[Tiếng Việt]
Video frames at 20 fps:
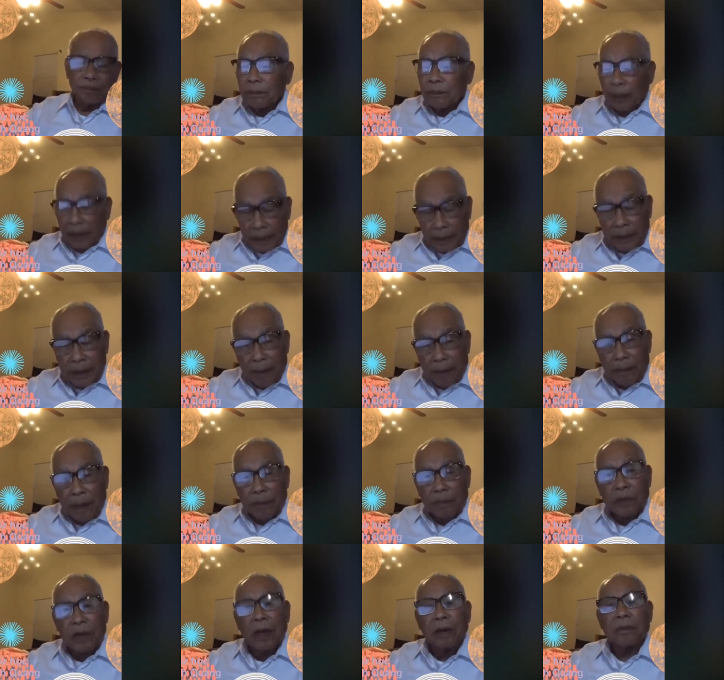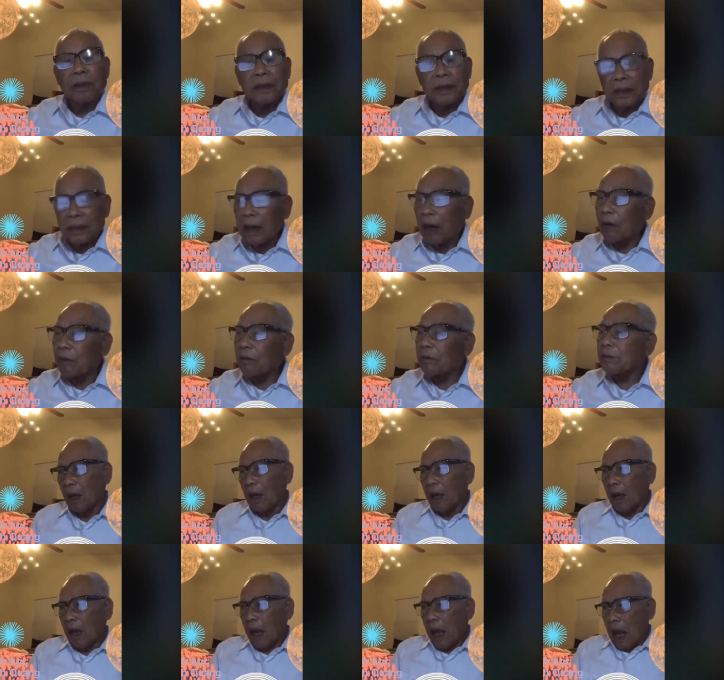bảy tám năm trường mới chiến đấu.
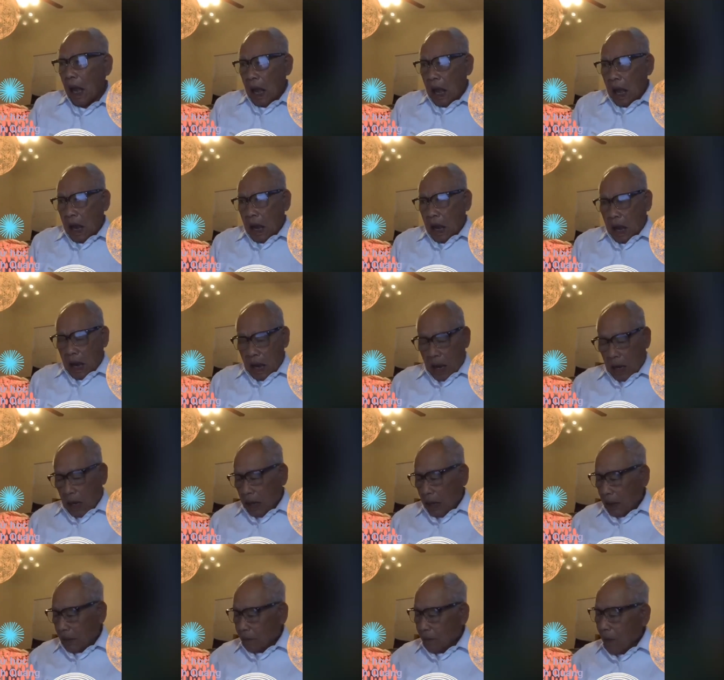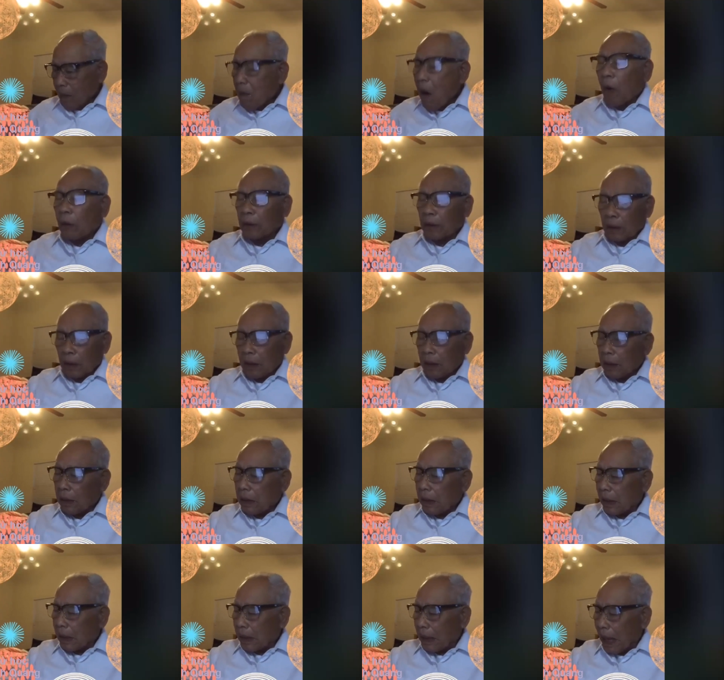À, bước một
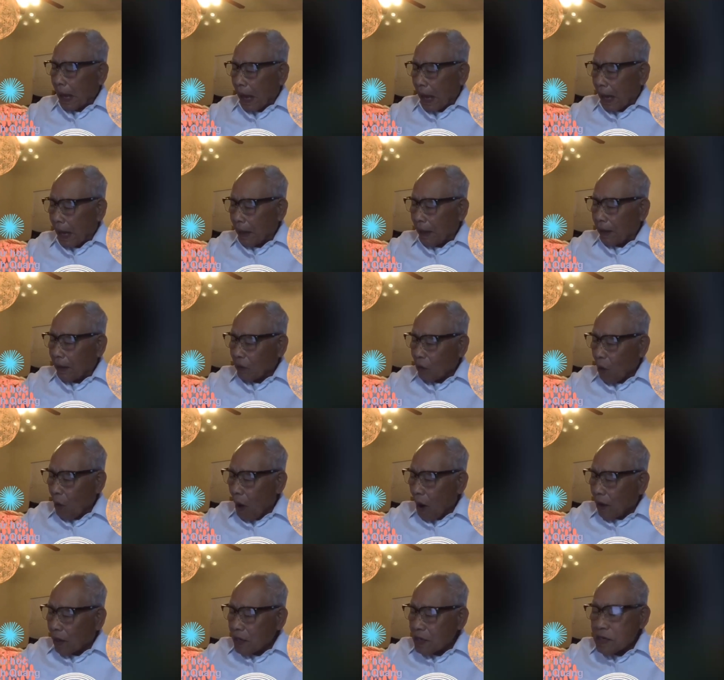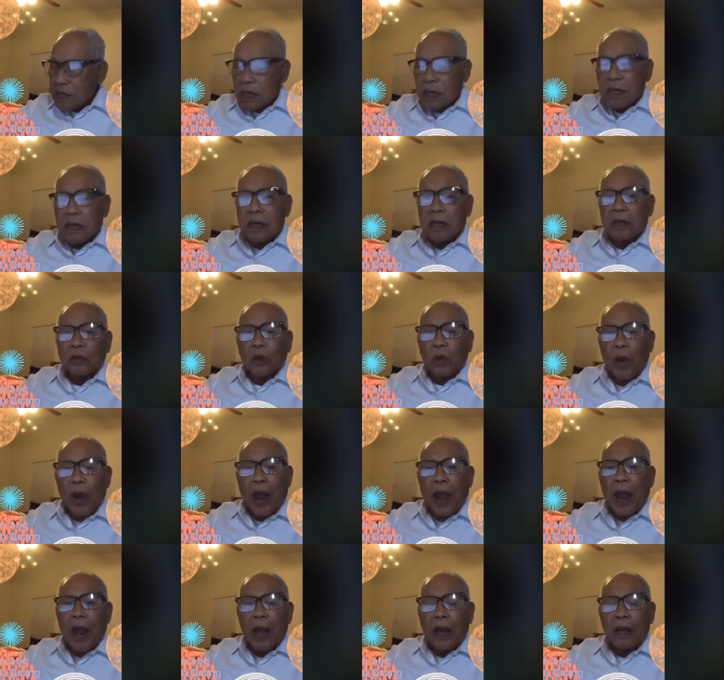là do cái sự
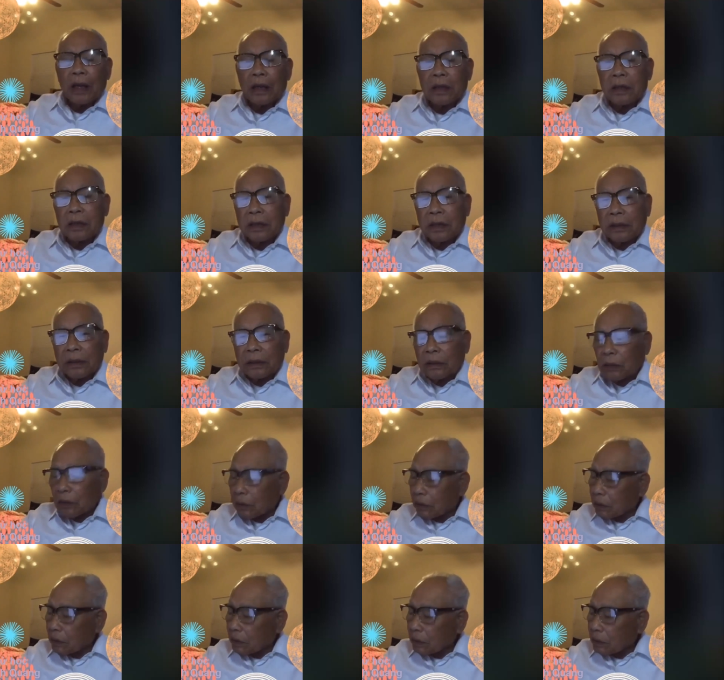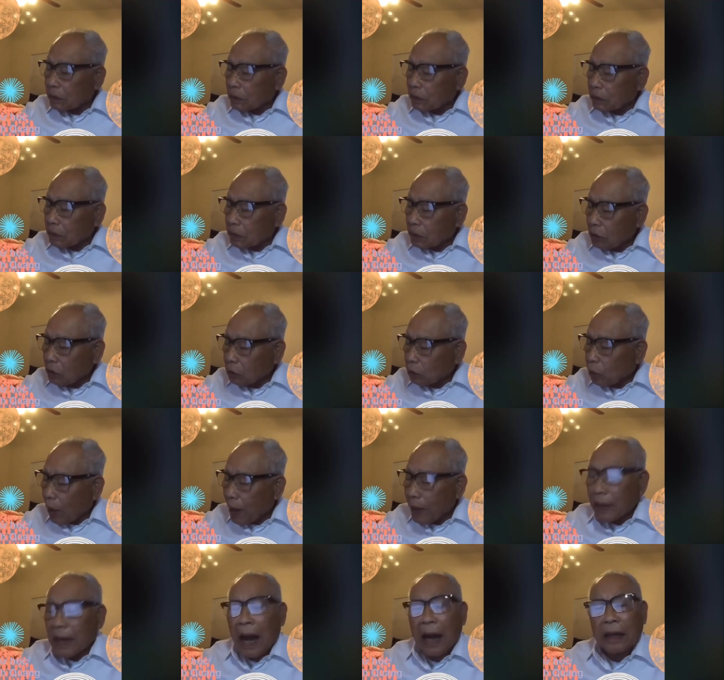thuế siêu
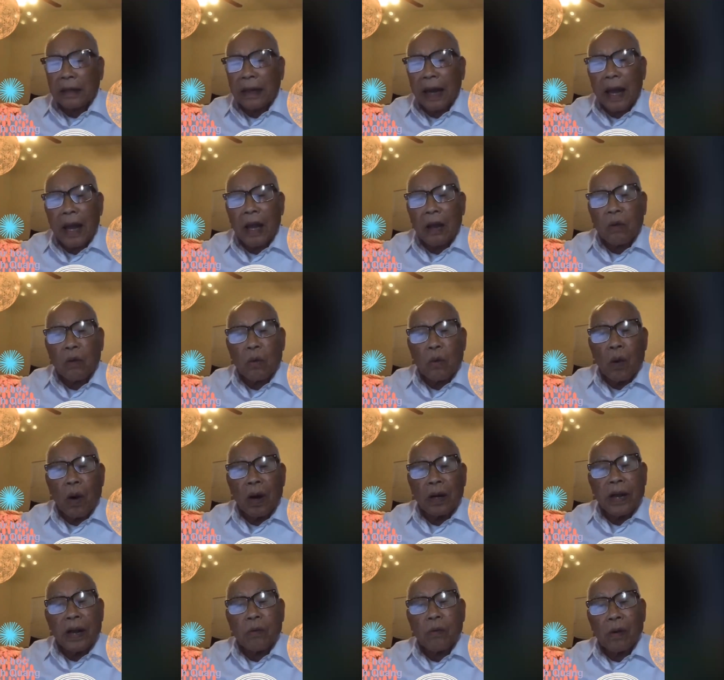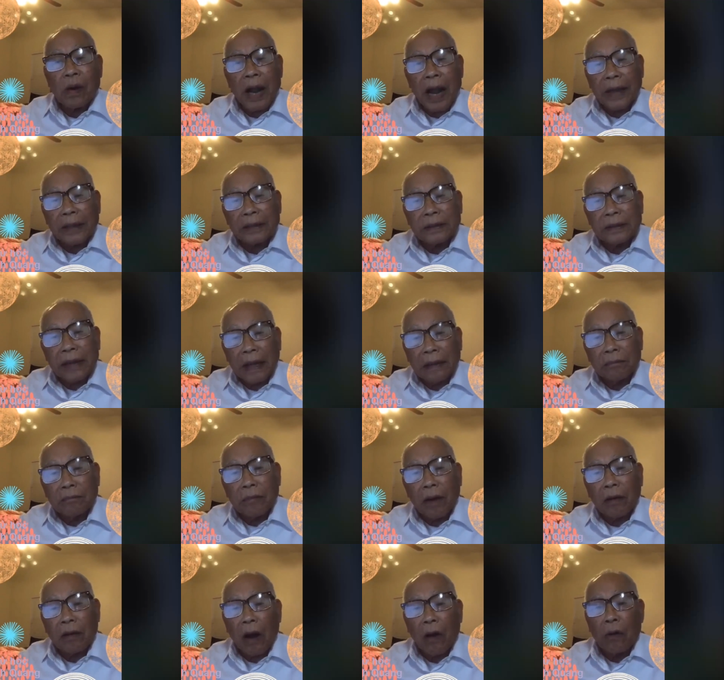thuế nặng nề của đế quốc Anh đánh
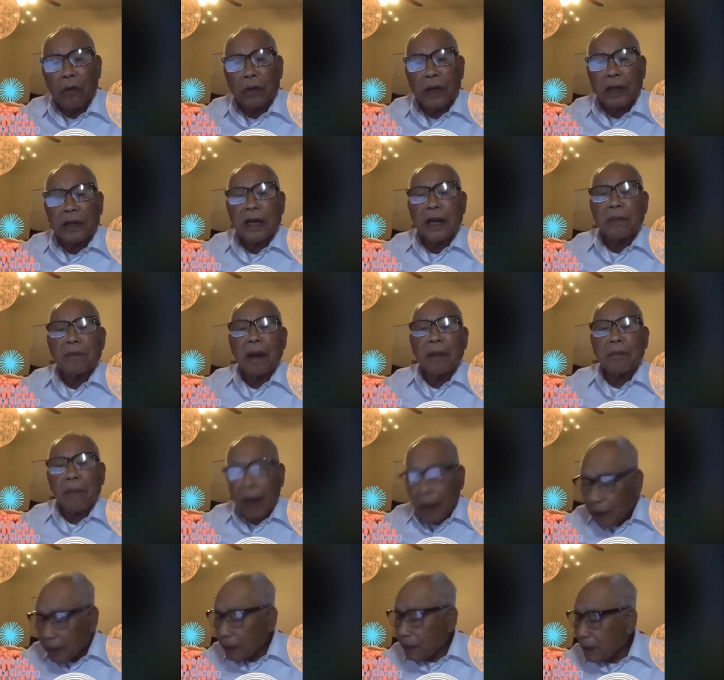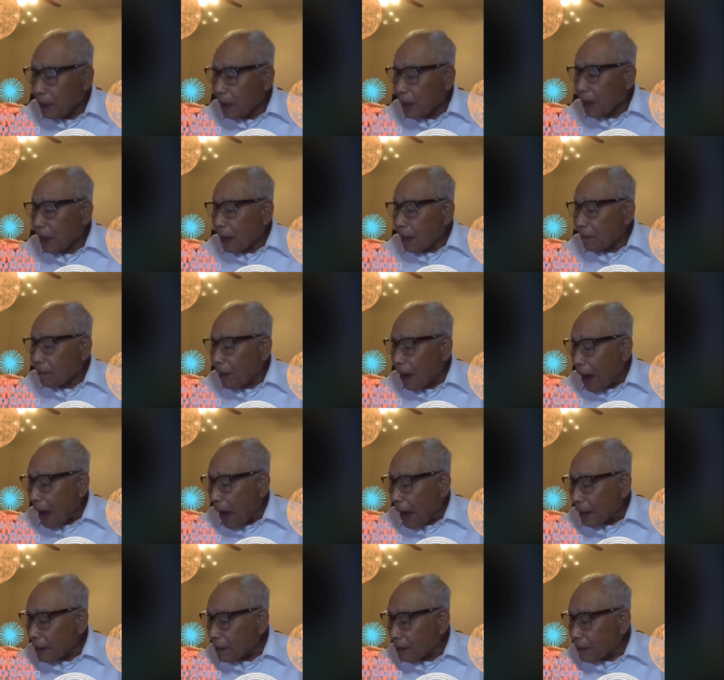vào đầu nhân dân Bắc Mỹ,
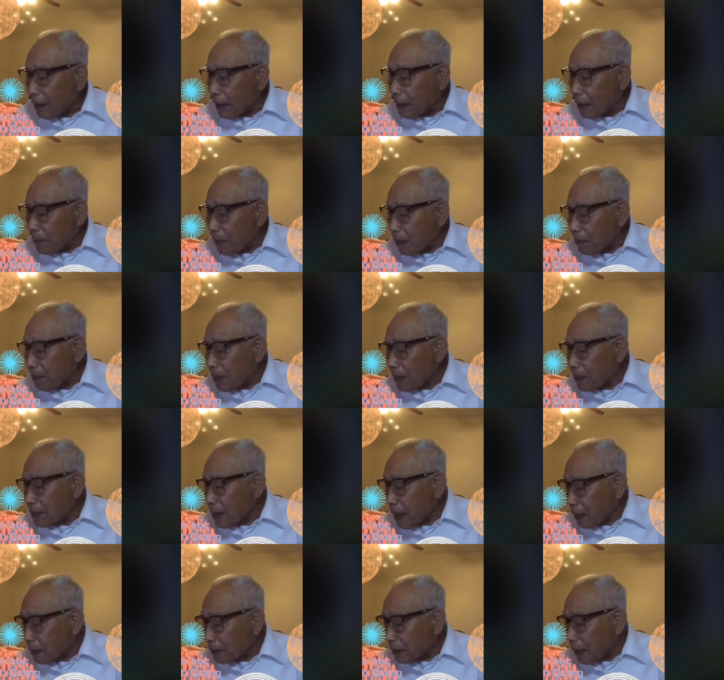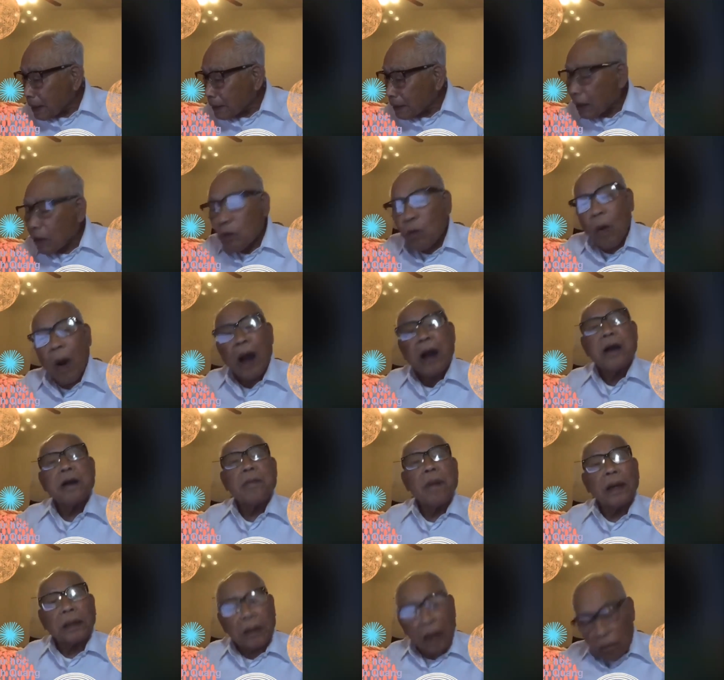và nhân dân Bắc Mỹ nhận thấy rằng quá ư
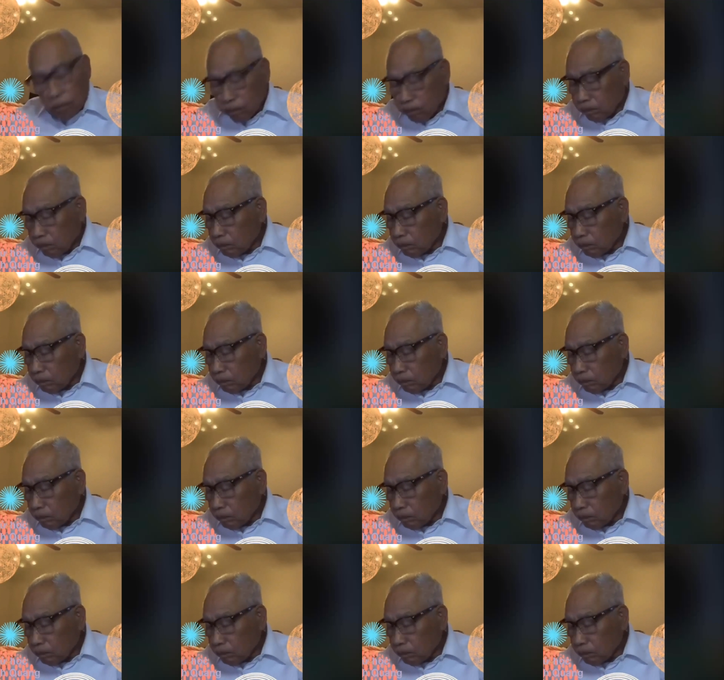bất công.